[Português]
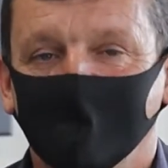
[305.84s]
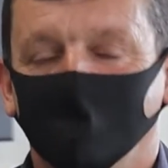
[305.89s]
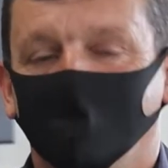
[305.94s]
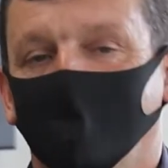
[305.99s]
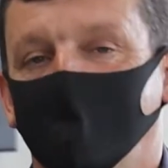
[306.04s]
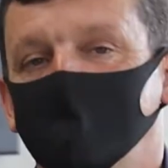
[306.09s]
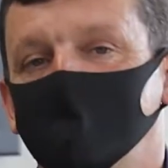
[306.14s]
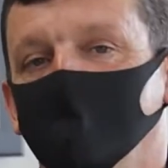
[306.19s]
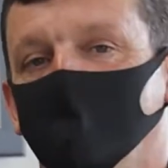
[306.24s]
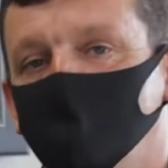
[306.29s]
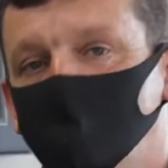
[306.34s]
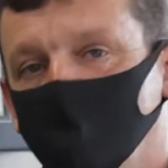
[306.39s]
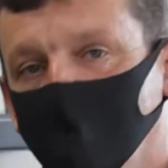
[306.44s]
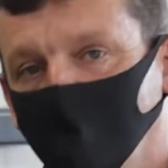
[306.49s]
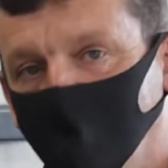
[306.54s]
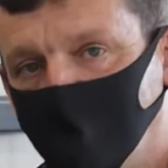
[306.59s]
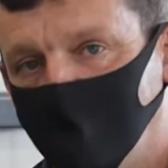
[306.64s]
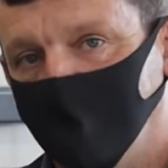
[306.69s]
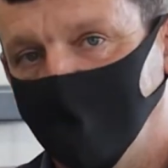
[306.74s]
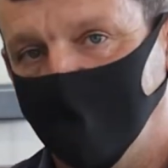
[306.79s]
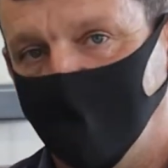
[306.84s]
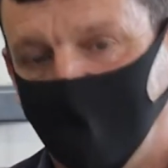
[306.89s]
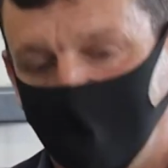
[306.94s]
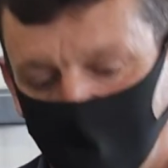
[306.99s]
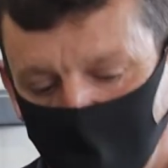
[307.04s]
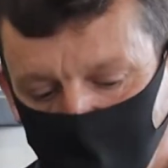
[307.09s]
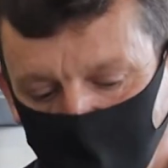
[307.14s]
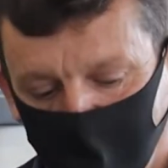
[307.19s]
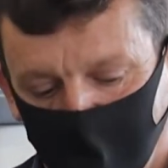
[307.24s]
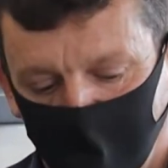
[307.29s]
Mas eu sou muito
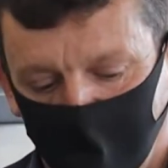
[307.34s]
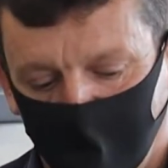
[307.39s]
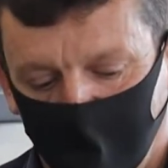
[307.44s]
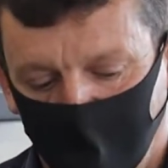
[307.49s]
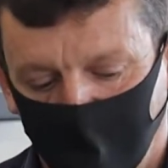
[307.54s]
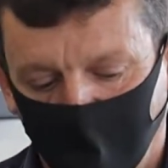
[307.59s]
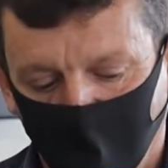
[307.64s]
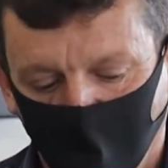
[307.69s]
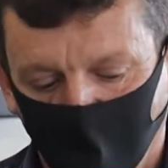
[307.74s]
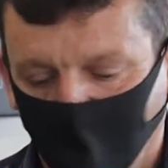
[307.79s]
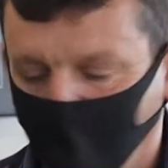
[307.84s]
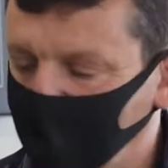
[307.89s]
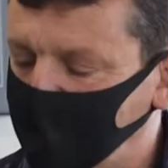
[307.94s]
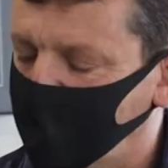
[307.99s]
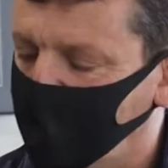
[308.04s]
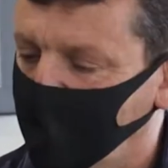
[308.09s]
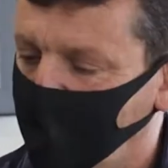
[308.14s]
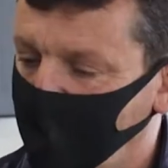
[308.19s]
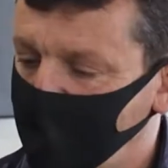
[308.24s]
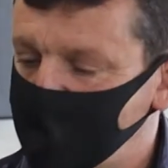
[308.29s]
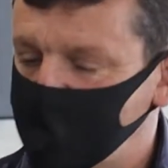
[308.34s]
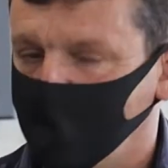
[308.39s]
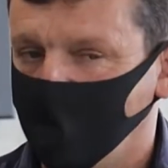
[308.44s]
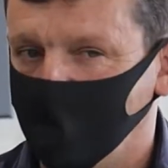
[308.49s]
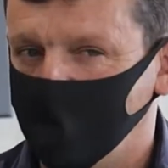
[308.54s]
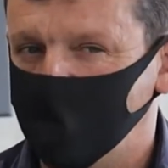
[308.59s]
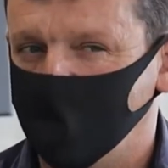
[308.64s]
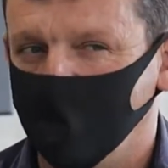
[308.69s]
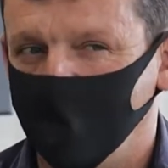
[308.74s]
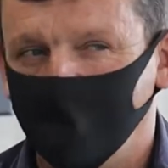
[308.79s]
grato. E eu, outra coisa,
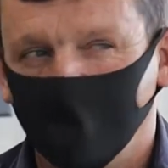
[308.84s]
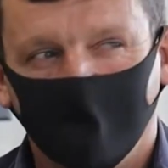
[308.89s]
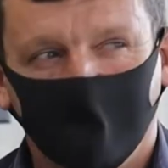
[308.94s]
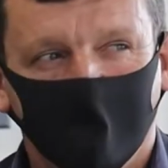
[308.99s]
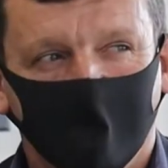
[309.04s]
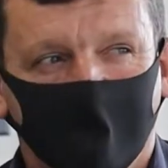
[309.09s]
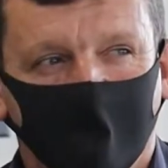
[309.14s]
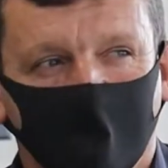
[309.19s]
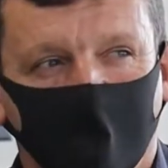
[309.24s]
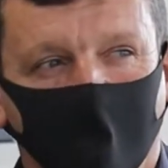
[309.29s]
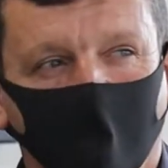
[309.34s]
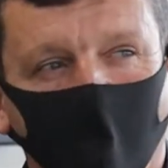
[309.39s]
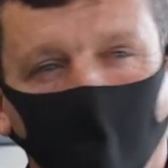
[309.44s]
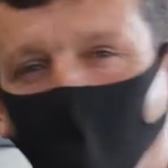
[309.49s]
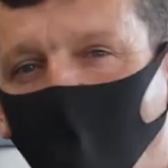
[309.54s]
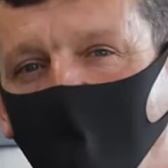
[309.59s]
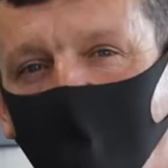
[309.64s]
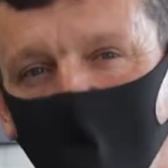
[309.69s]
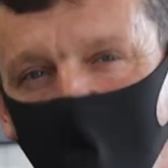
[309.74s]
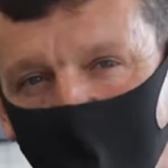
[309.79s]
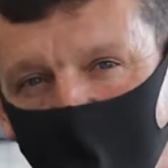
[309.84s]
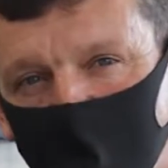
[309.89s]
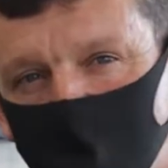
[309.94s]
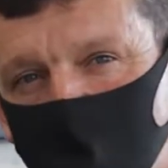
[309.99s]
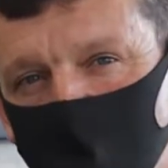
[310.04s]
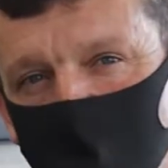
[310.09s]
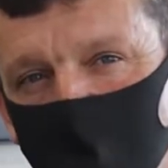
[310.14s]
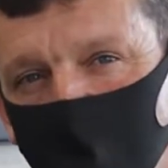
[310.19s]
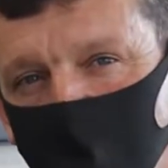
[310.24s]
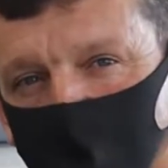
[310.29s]
Hudson, eu
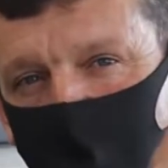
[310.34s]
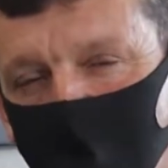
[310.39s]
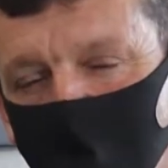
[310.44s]
conheço